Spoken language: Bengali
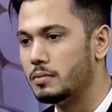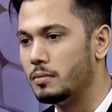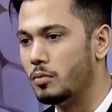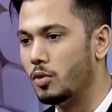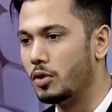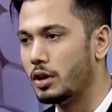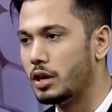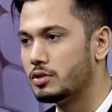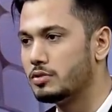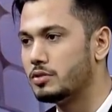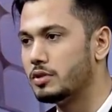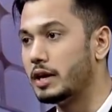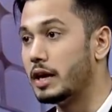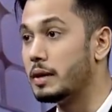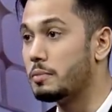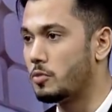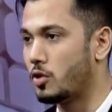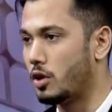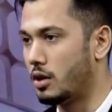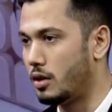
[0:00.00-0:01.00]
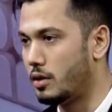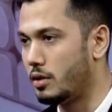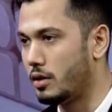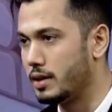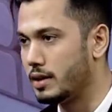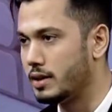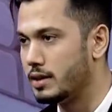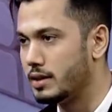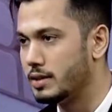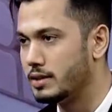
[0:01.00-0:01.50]
বোনকে যদি রেপ করা হয়
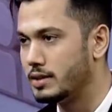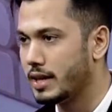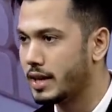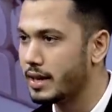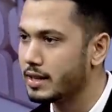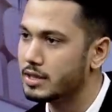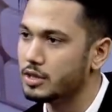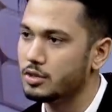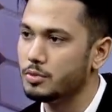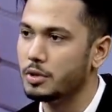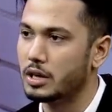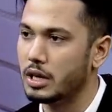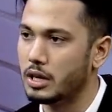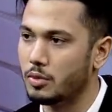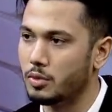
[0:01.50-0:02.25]
সেক্ষেত্রে তুমি কি